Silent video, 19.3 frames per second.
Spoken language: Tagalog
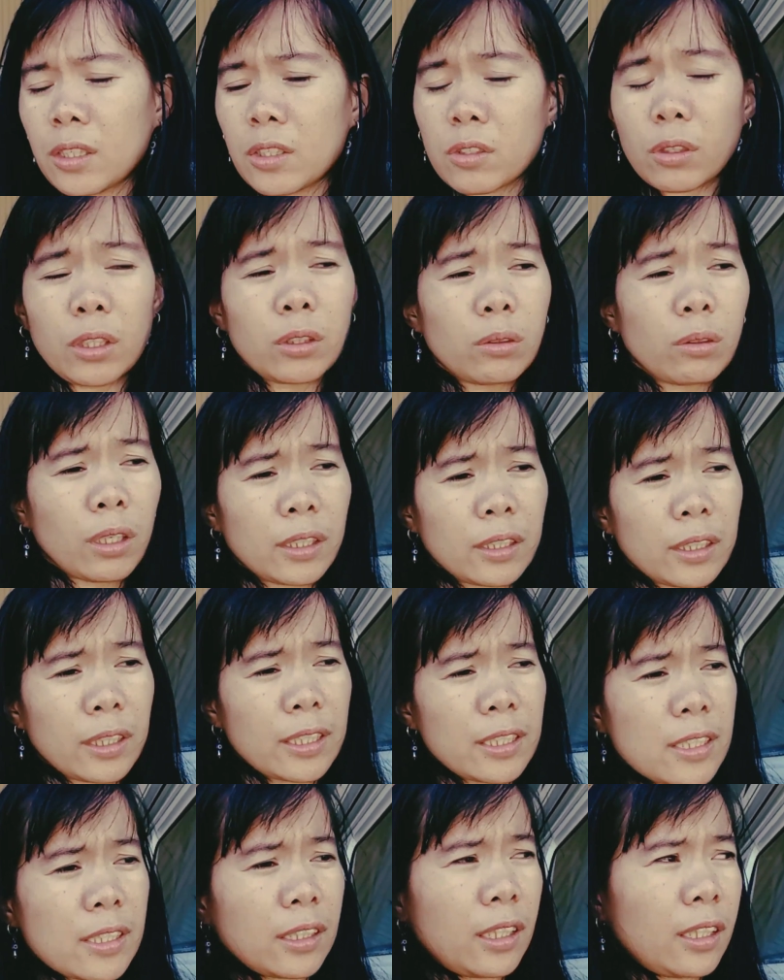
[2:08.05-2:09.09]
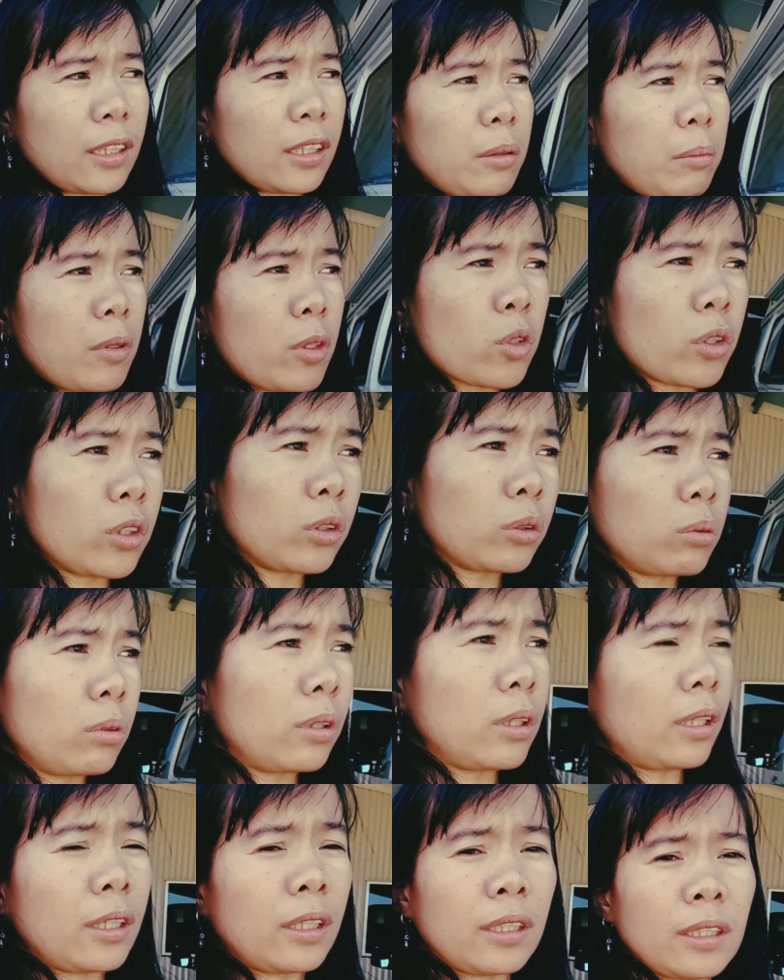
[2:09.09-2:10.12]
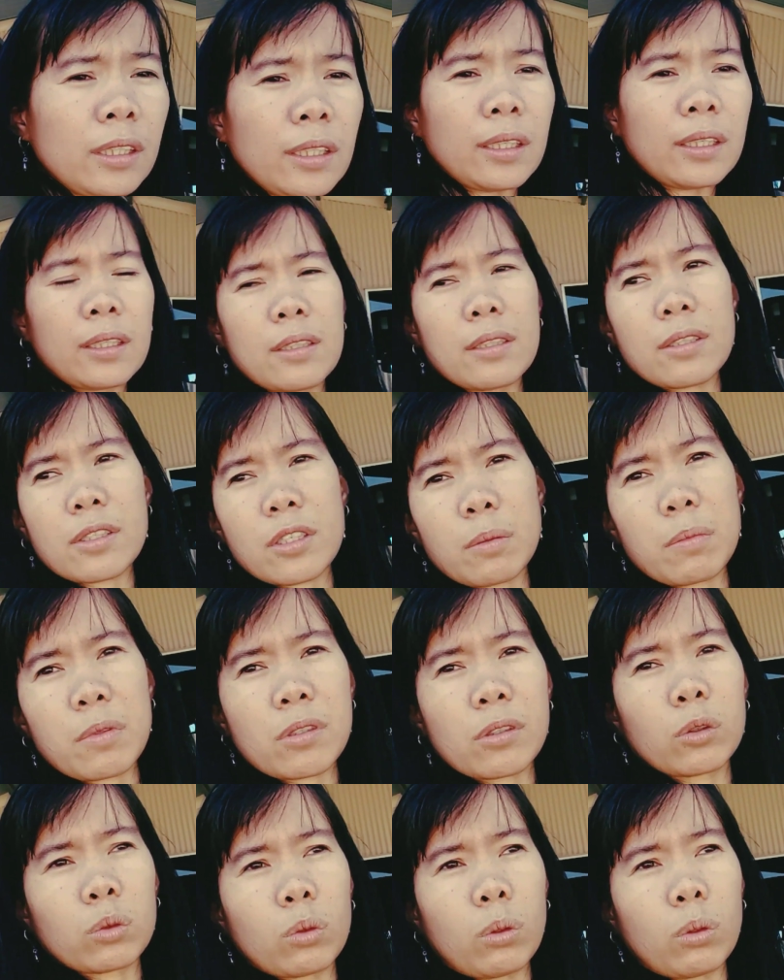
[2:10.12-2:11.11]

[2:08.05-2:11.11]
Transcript: so ayun lang guys ang aking measure today and si Mr.